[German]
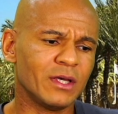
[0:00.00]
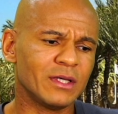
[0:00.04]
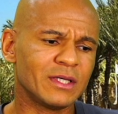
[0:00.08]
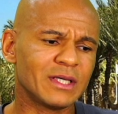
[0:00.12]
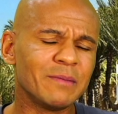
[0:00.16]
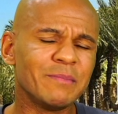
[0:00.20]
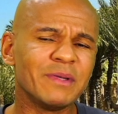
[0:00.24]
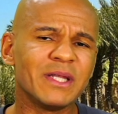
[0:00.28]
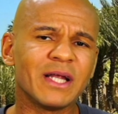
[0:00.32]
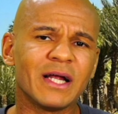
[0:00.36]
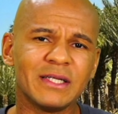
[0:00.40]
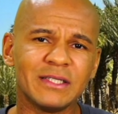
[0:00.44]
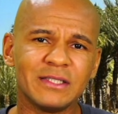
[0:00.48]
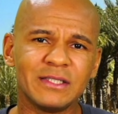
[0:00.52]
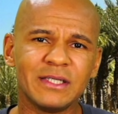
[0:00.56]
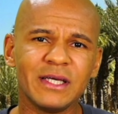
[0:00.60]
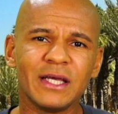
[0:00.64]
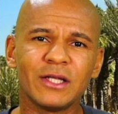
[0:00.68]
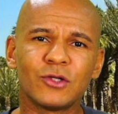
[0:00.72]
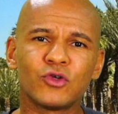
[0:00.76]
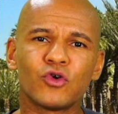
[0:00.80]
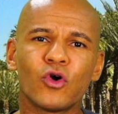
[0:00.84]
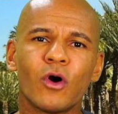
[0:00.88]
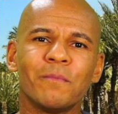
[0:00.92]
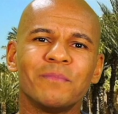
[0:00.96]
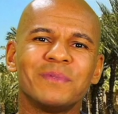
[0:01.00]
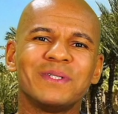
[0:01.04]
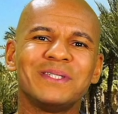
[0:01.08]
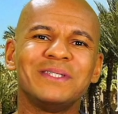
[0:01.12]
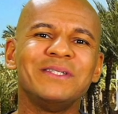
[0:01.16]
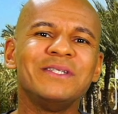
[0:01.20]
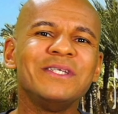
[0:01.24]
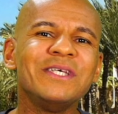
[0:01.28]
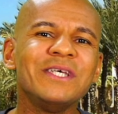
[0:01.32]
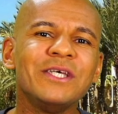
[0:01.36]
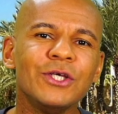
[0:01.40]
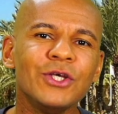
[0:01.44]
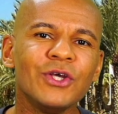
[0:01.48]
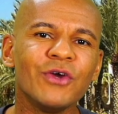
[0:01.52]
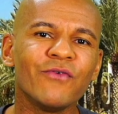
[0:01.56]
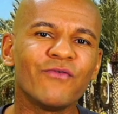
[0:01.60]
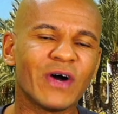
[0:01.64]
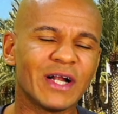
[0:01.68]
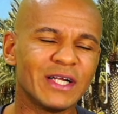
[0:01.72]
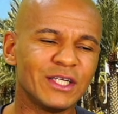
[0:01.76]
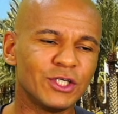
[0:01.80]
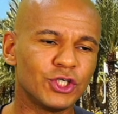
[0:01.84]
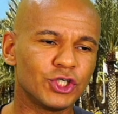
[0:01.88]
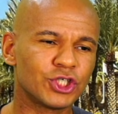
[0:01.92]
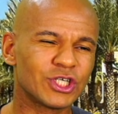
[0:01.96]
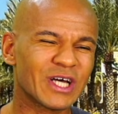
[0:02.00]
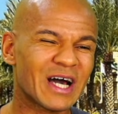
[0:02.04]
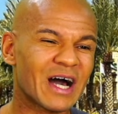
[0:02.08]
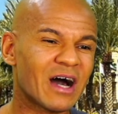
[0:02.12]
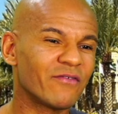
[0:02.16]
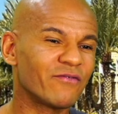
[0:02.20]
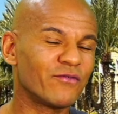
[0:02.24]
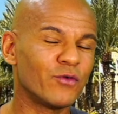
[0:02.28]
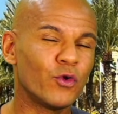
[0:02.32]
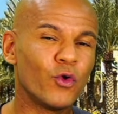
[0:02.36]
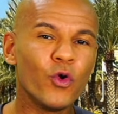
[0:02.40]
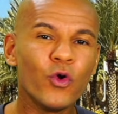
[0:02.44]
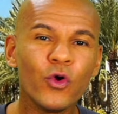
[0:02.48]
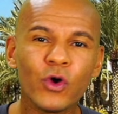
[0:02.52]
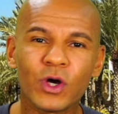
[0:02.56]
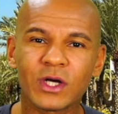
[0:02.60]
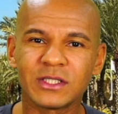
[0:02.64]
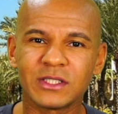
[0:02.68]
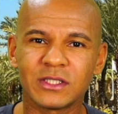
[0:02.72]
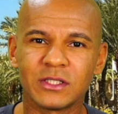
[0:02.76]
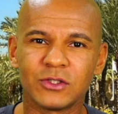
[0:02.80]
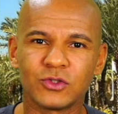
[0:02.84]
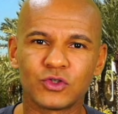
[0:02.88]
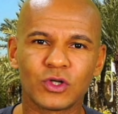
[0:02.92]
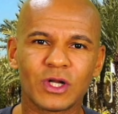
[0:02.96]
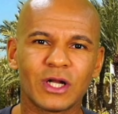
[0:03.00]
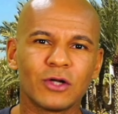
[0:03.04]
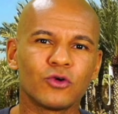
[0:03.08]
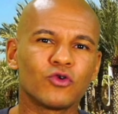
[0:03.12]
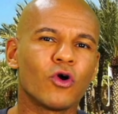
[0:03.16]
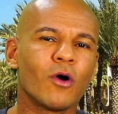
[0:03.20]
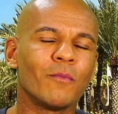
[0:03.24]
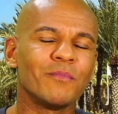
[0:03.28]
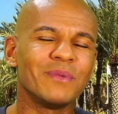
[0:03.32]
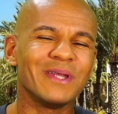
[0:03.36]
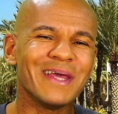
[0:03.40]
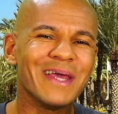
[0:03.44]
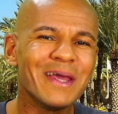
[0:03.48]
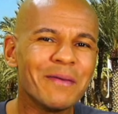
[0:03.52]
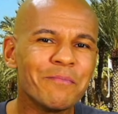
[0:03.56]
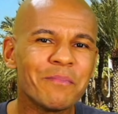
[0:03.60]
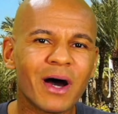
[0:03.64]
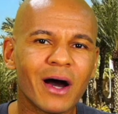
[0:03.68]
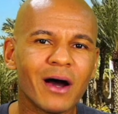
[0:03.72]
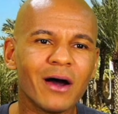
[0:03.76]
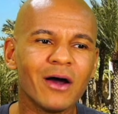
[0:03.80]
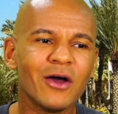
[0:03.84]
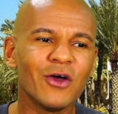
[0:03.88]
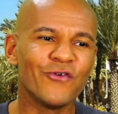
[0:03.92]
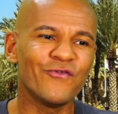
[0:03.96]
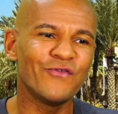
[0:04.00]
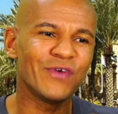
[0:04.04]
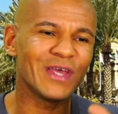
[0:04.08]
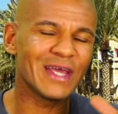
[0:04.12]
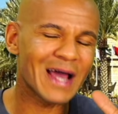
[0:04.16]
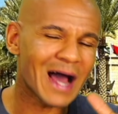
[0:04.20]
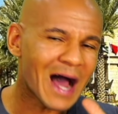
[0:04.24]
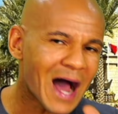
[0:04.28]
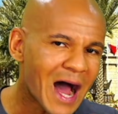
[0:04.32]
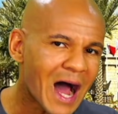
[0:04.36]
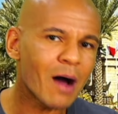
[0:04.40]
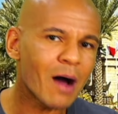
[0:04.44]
Kriminalität kommt nie, weil die Strafen höher sind, sondern kommt immer wegen